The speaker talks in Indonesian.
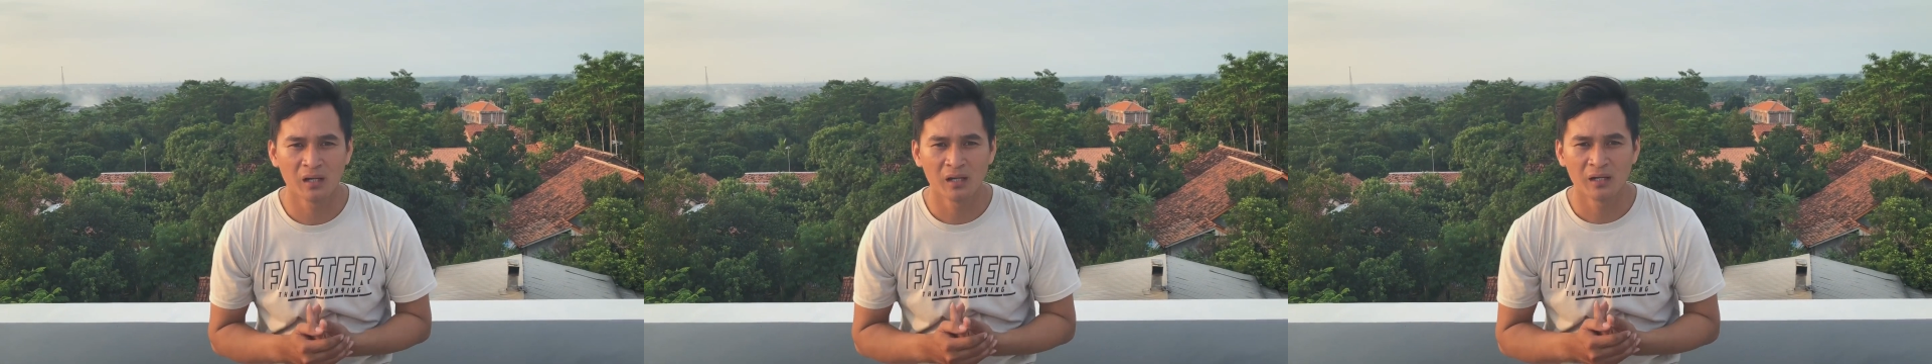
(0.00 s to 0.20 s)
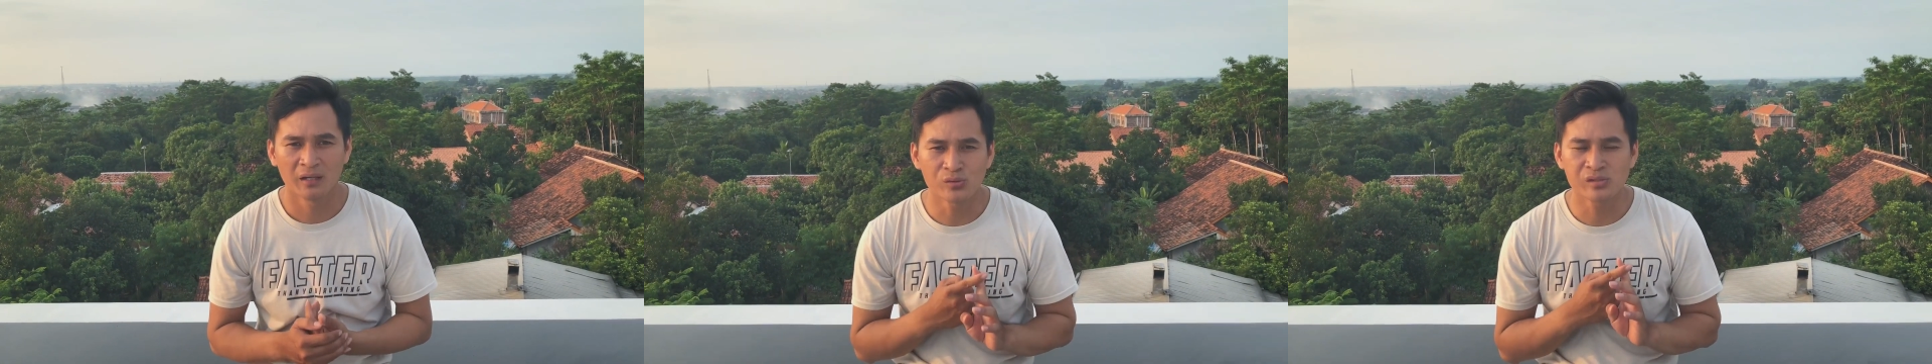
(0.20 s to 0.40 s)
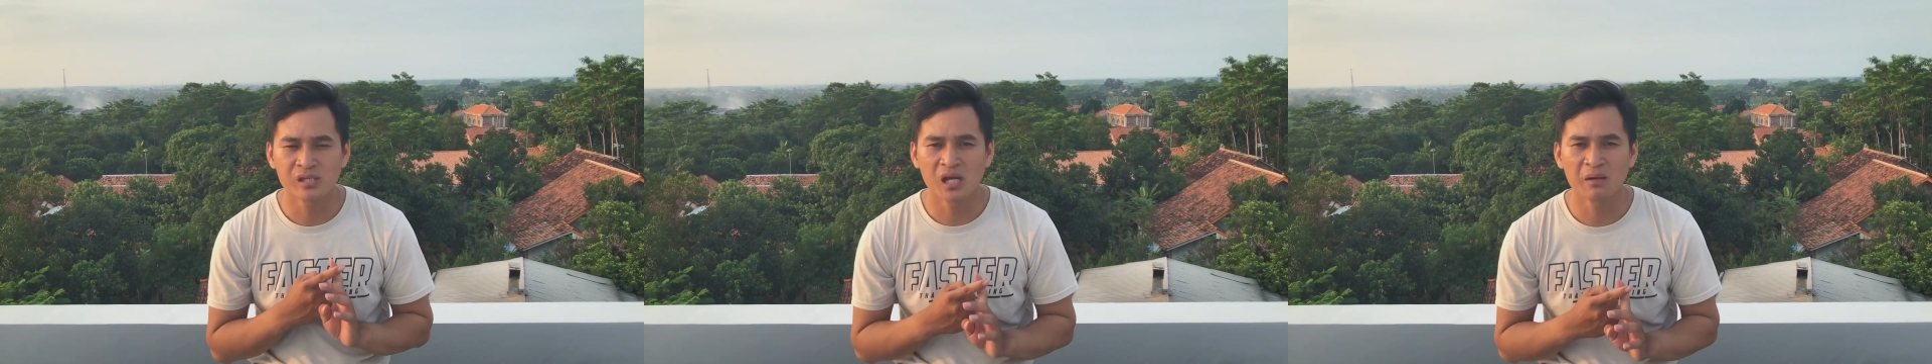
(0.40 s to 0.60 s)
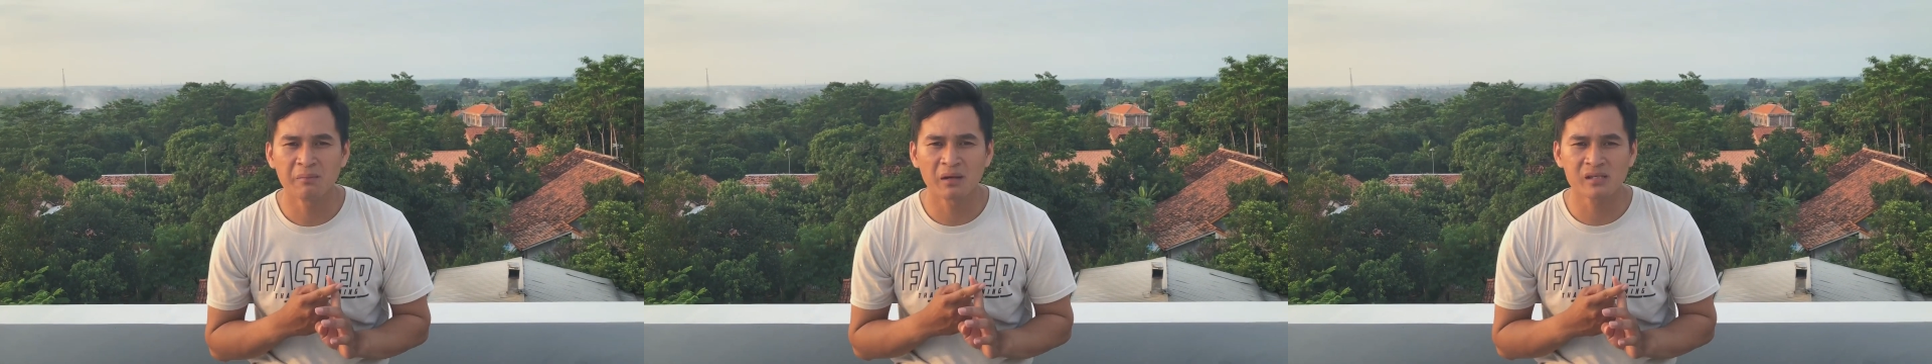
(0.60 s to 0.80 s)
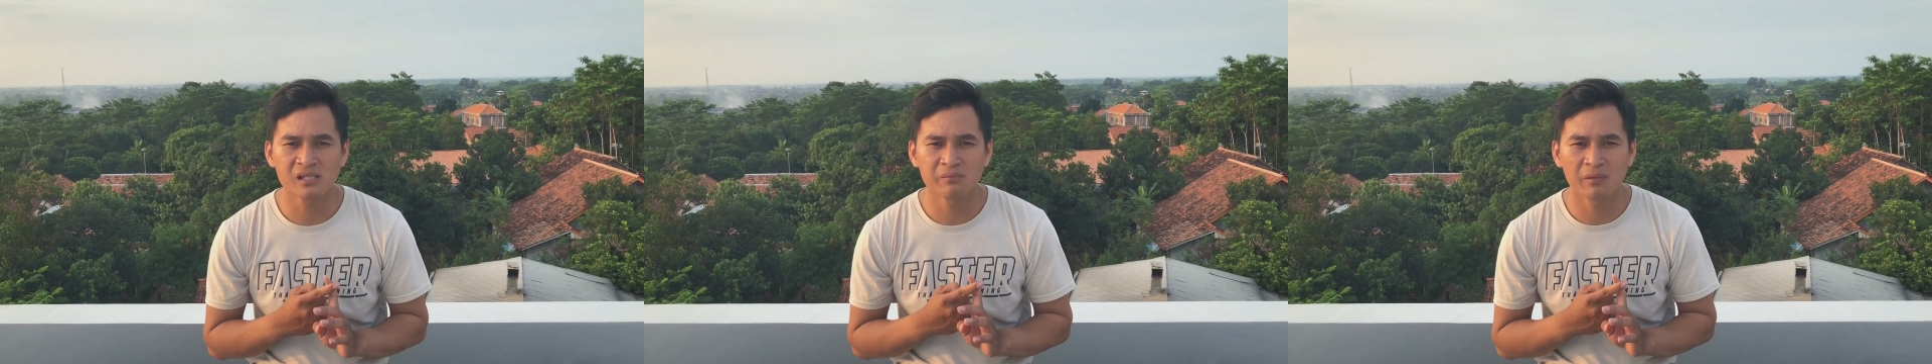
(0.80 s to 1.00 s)
Usia
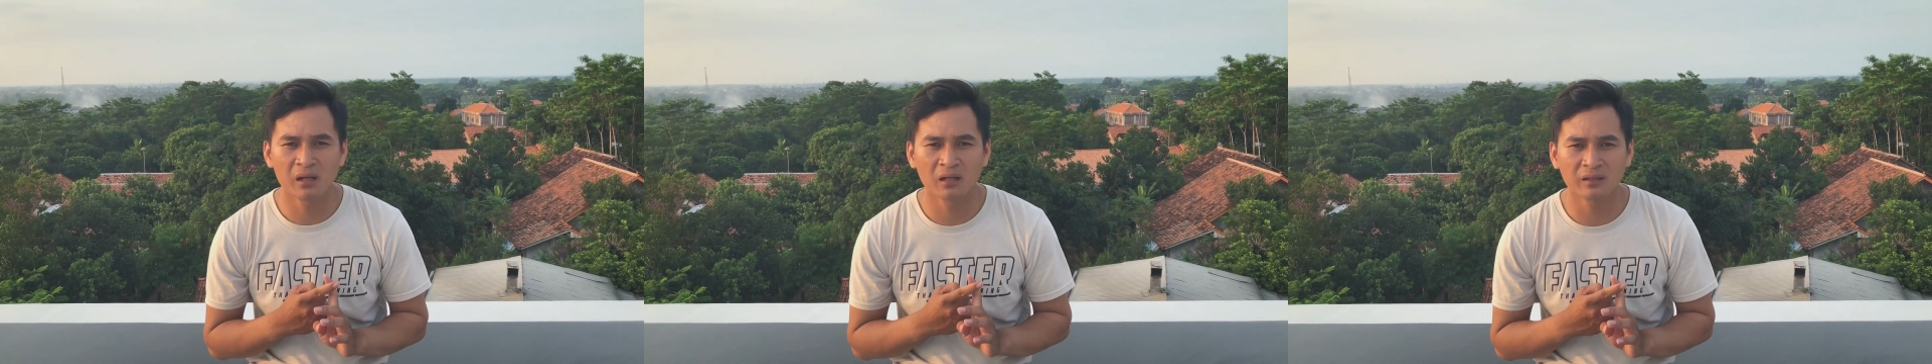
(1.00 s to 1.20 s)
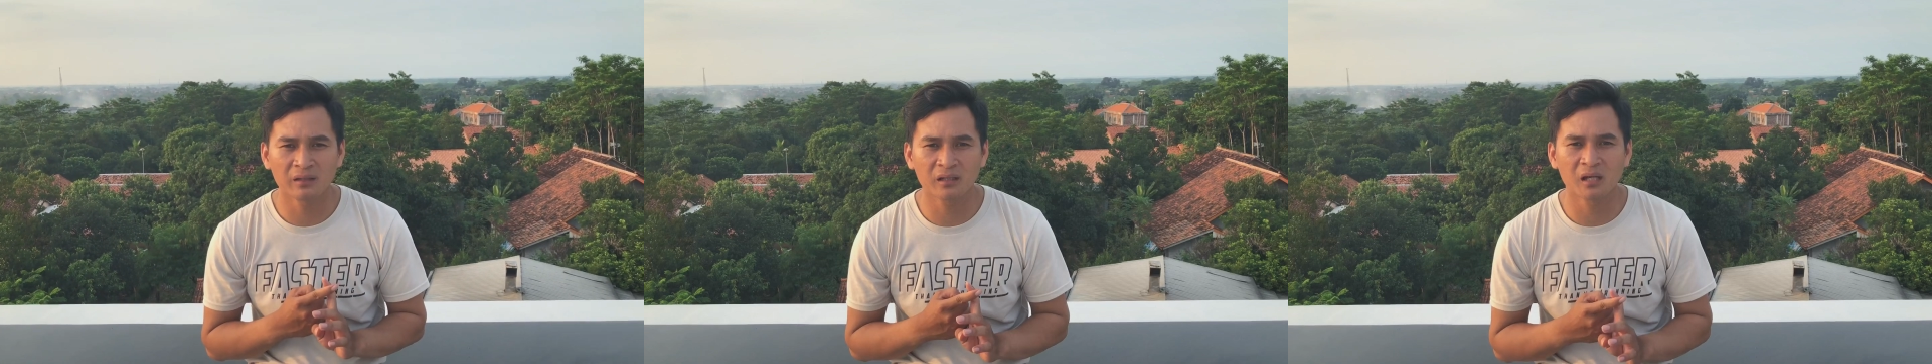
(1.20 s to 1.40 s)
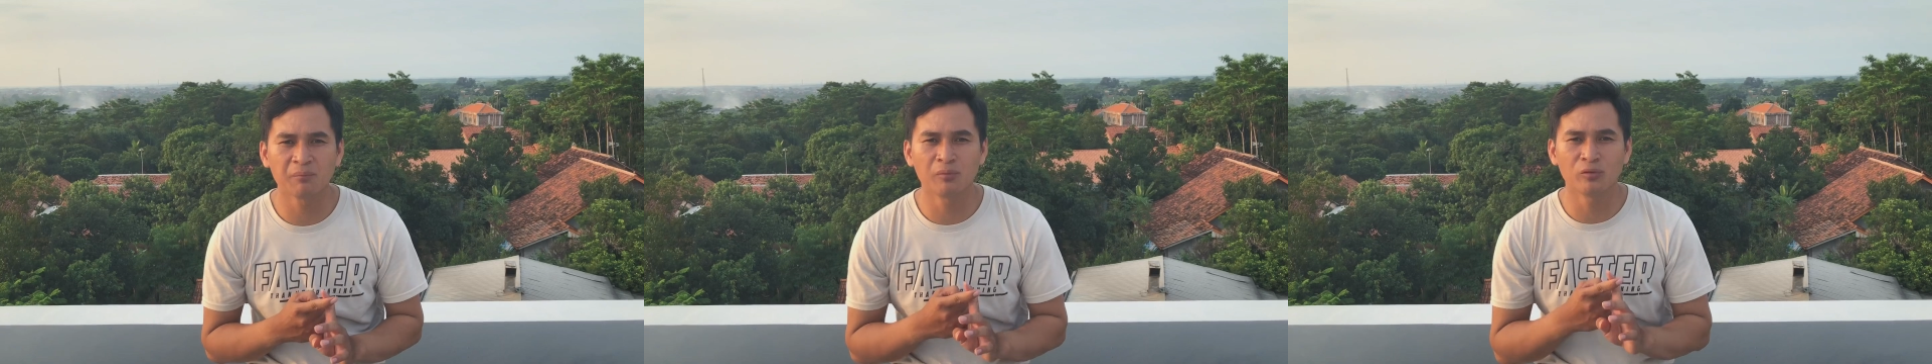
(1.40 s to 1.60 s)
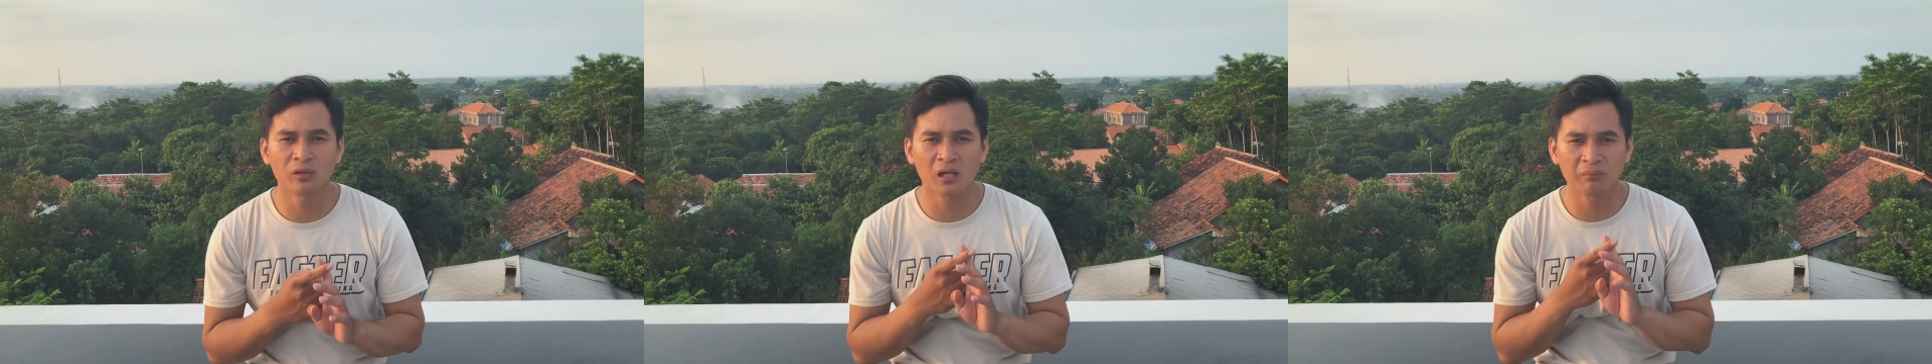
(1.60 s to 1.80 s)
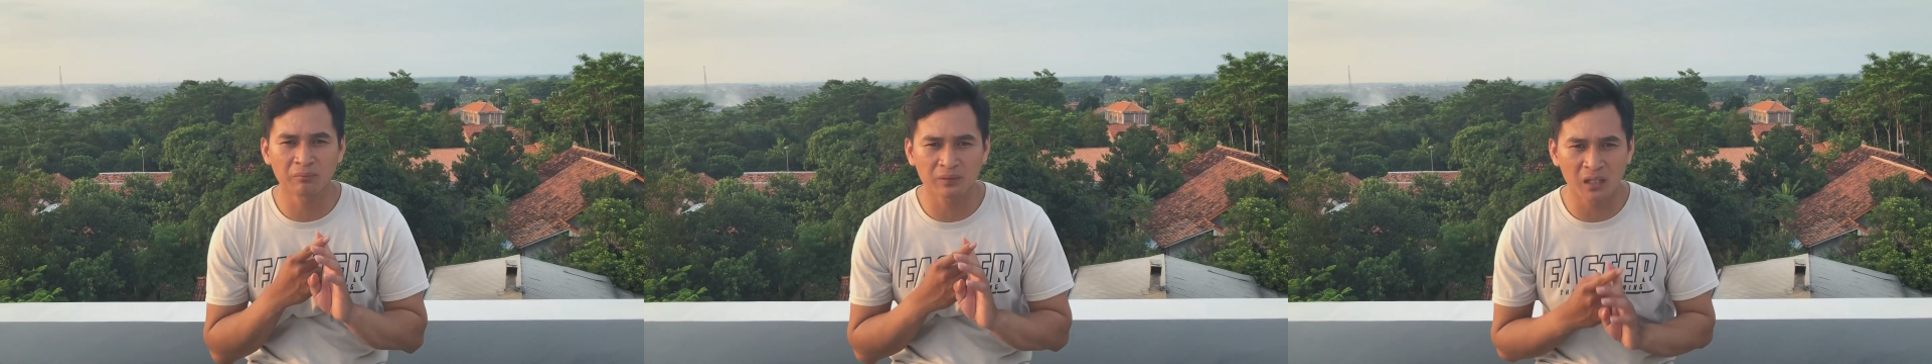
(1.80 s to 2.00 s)
maksimal
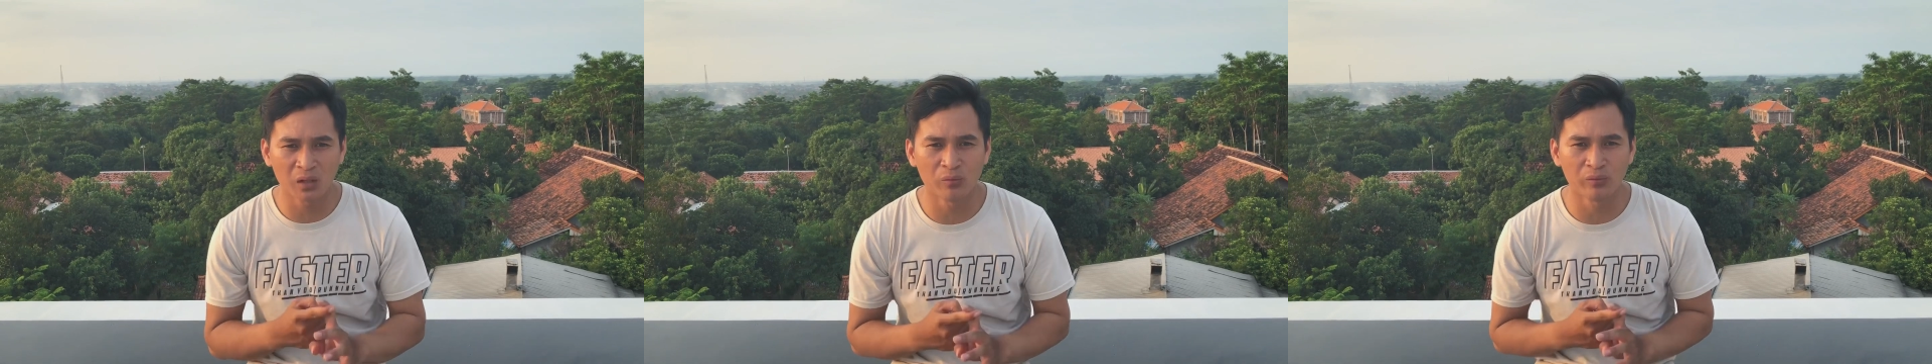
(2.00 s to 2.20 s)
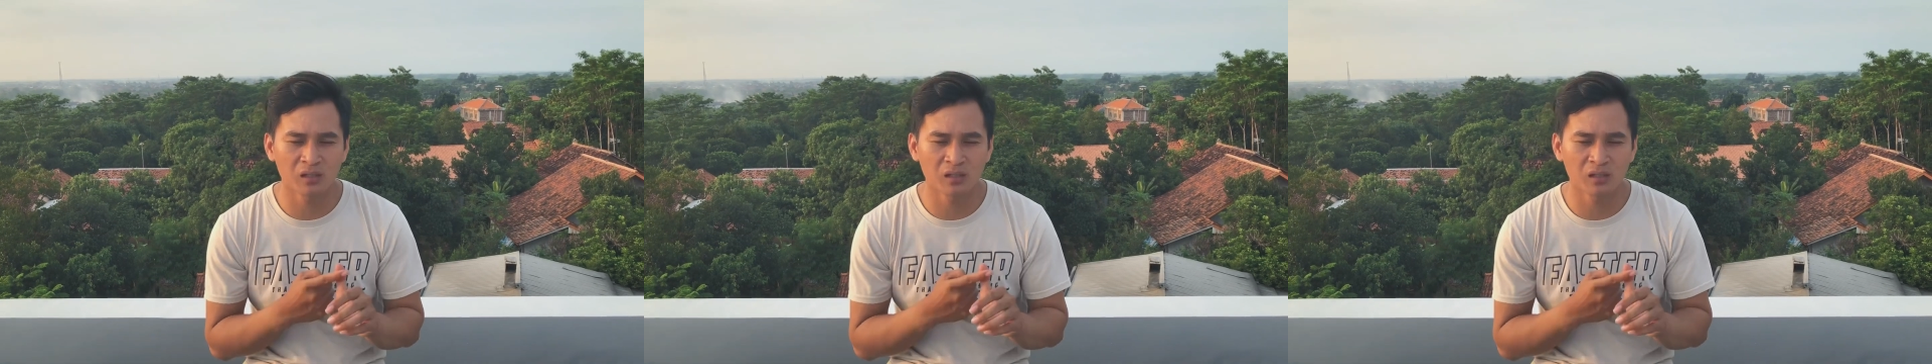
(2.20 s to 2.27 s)
36 tahun.